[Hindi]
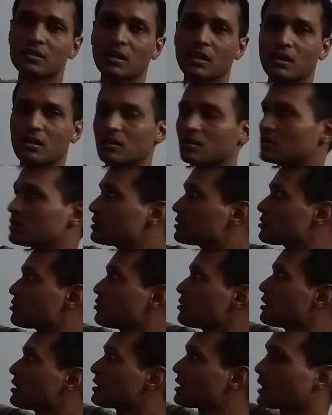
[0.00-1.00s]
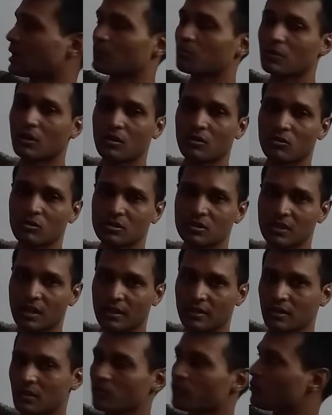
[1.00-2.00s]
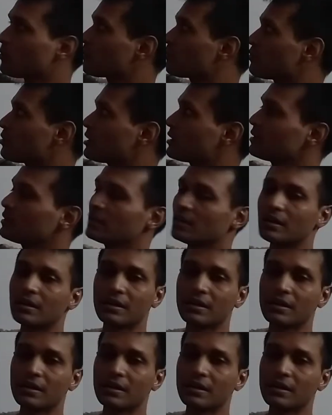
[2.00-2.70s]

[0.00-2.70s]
ऐसा टाइप का कोई स्टैंडर्ड फॉर्मूला नहीं है